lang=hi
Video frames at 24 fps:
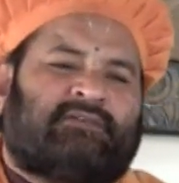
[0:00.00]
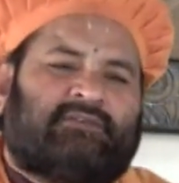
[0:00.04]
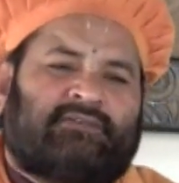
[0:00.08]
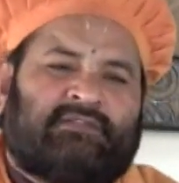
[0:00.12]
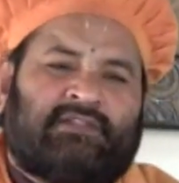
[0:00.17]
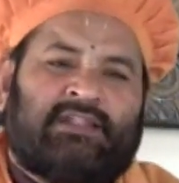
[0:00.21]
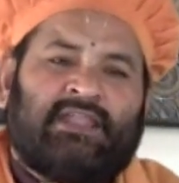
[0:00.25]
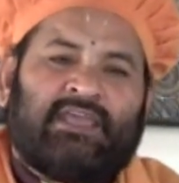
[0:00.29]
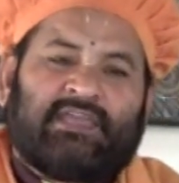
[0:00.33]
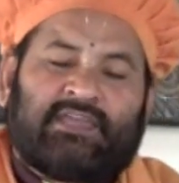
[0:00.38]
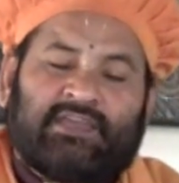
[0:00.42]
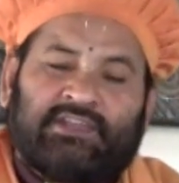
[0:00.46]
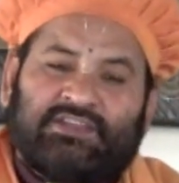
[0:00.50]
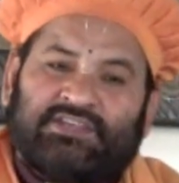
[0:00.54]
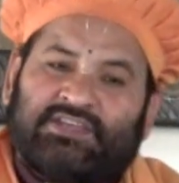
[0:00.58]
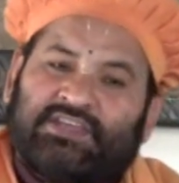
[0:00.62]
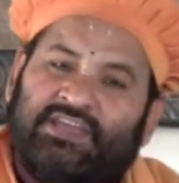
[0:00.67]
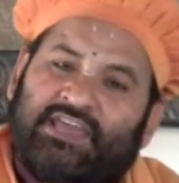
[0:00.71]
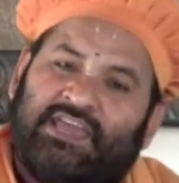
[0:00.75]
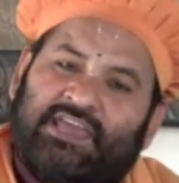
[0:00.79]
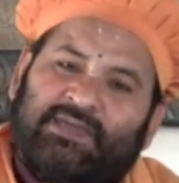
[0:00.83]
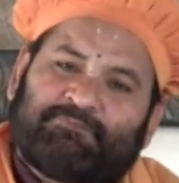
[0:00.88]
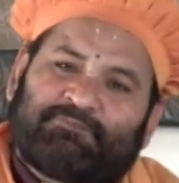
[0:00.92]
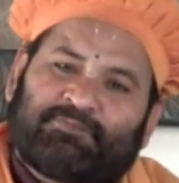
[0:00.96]
लेकिन
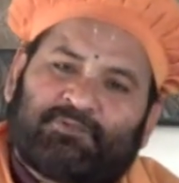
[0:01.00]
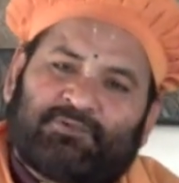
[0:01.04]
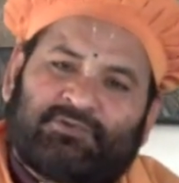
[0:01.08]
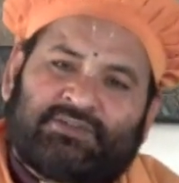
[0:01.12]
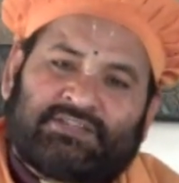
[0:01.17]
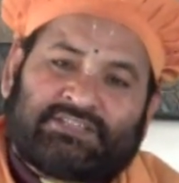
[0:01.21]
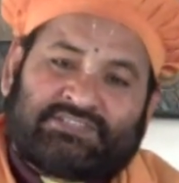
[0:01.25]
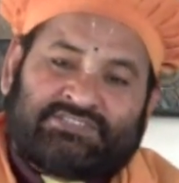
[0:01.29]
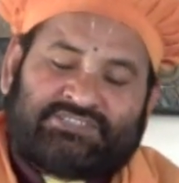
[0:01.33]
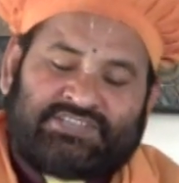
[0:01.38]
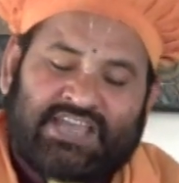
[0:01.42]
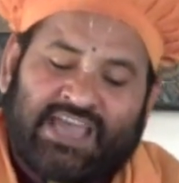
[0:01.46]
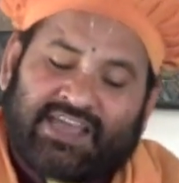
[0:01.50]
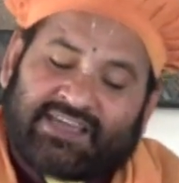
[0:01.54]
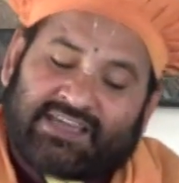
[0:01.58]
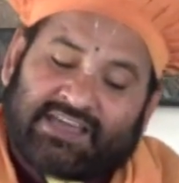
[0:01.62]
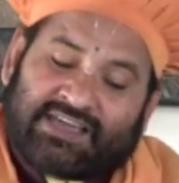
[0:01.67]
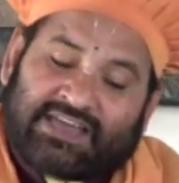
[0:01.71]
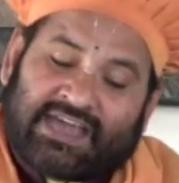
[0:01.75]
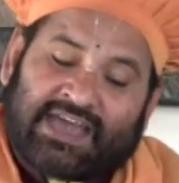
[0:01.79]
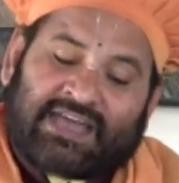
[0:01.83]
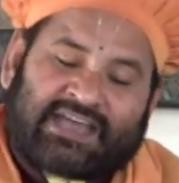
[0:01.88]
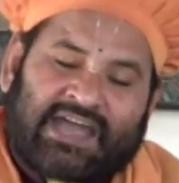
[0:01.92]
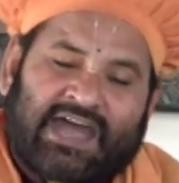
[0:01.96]
यही पुण्य जैक
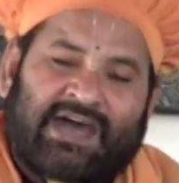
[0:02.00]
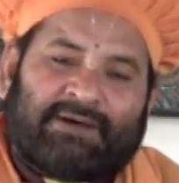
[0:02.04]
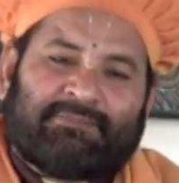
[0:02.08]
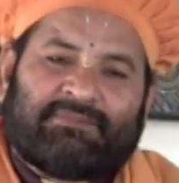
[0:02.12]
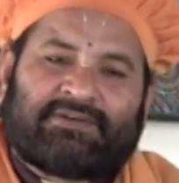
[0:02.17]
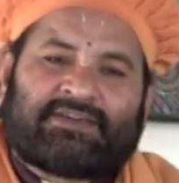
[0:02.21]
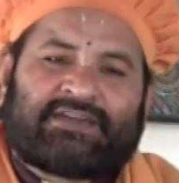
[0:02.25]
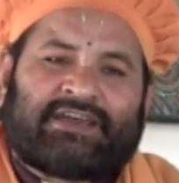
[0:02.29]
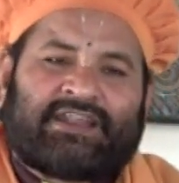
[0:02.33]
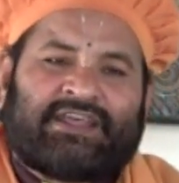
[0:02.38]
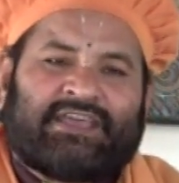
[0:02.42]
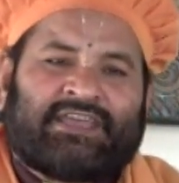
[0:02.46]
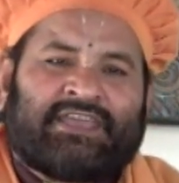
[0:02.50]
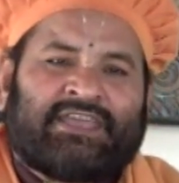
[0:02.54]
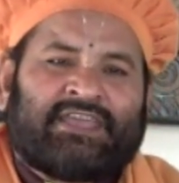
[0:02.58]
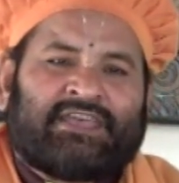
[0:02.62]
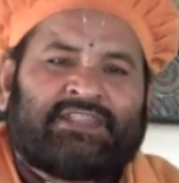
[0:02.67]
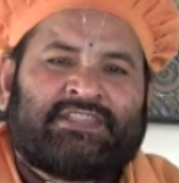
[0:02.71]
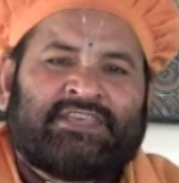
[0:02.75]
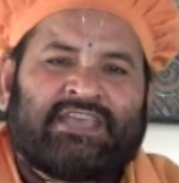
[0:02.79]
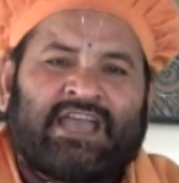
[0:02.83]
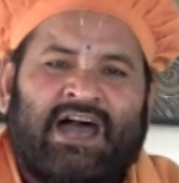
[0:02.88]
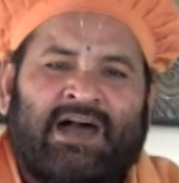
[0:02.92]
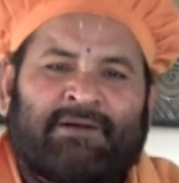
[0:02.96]
का काम करेंगे
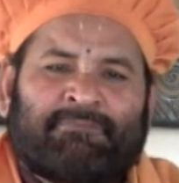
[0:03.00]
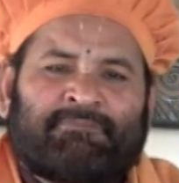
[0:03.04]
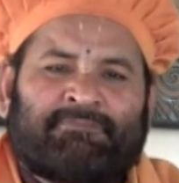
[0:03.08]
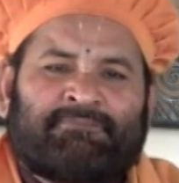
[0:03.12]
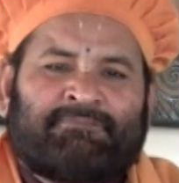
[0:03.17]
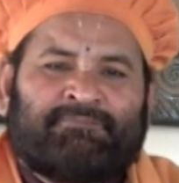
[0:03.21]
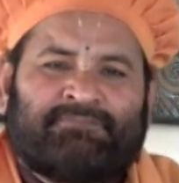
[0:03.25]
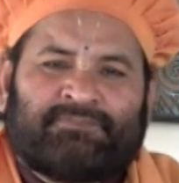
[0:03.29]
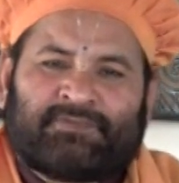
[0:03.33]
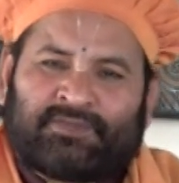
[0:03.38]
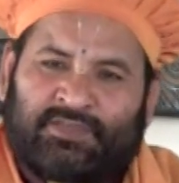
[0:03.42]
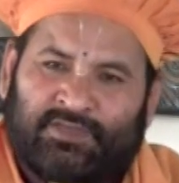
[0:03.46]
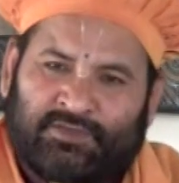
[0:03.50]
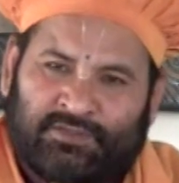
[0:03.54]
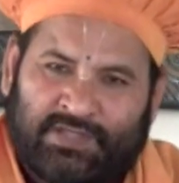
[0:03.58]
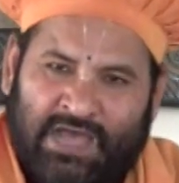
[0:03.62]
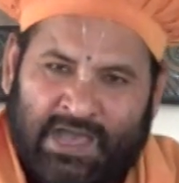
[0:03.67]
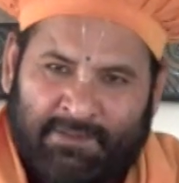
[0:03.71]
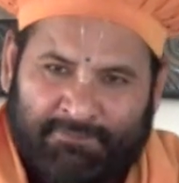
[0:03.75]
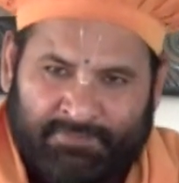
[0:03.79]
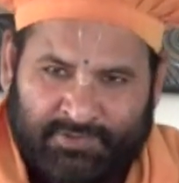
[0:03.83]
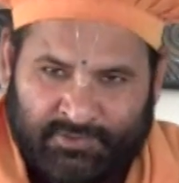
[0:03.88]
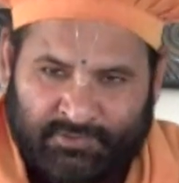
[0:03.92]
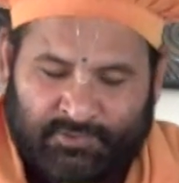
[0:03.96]
यदि आप कि
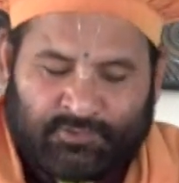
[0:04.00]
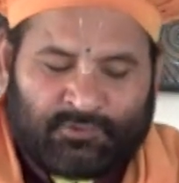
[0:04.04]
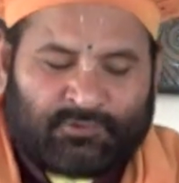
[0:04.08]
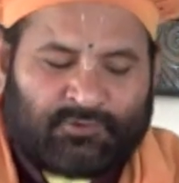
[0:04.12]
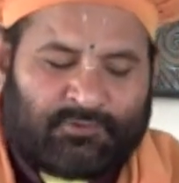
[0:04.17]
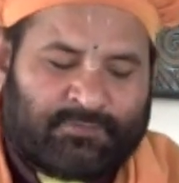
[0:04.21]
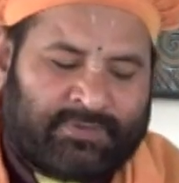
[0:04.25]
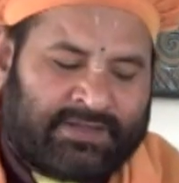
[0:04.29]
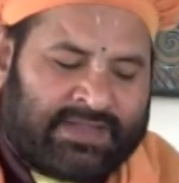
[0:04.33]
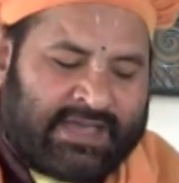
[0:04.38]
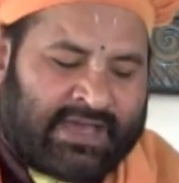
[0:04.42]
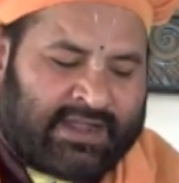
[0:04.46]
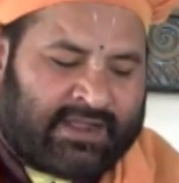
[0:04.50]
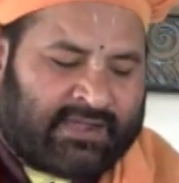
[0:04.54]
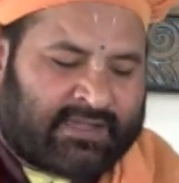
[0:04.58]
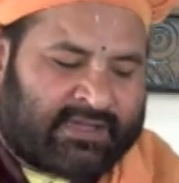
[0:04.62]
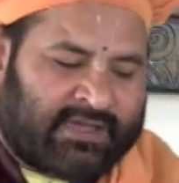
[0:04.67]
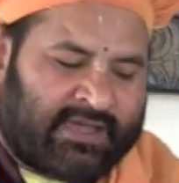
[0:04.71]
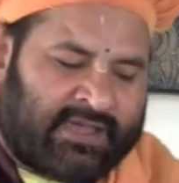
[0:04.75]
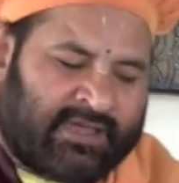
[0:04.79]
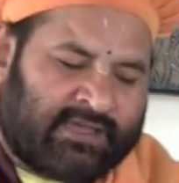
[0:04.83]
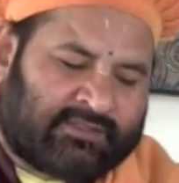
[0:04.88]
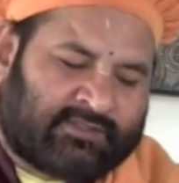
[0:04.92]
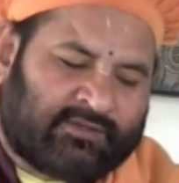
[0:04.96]
आपने गुरु बना
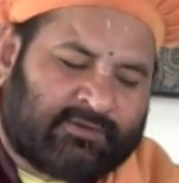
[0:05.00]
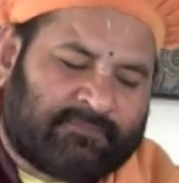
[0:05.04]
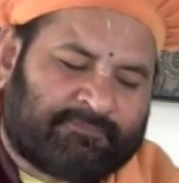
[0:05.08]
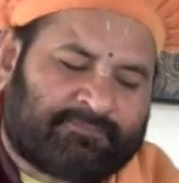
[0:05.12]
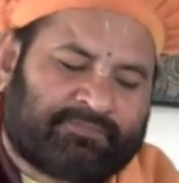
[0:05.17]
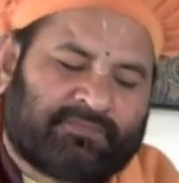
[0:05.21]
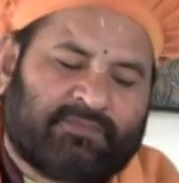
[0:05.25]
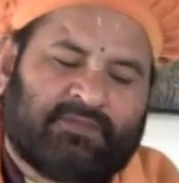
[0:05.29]
रखा है तो